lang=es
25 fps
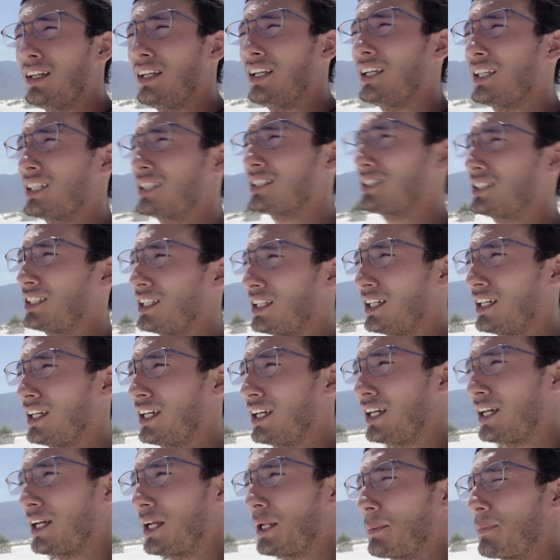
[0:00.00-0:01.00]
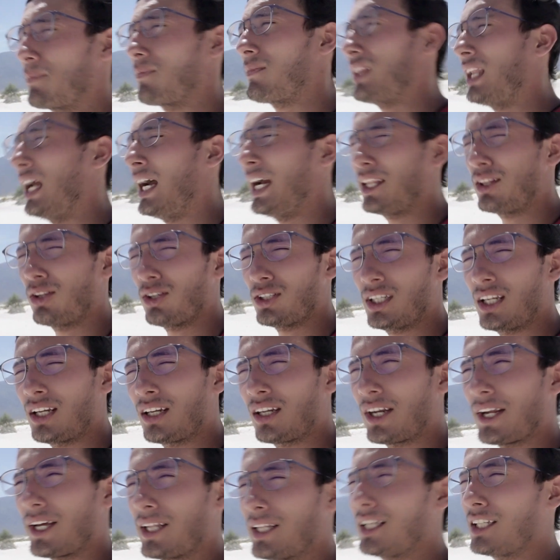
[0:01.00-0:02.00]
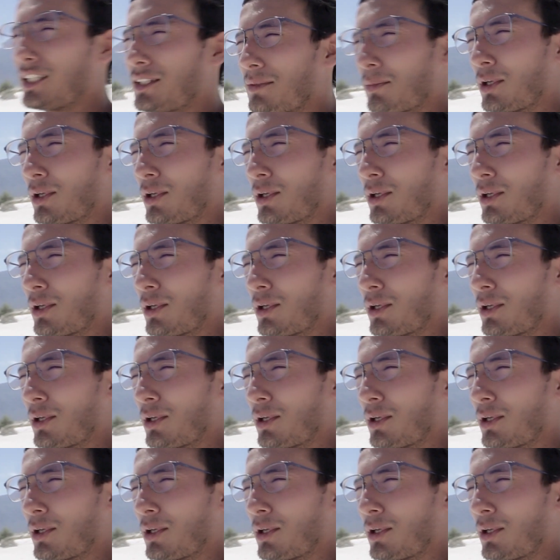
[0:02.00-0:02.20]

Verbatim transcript: Este, hay dos entradas,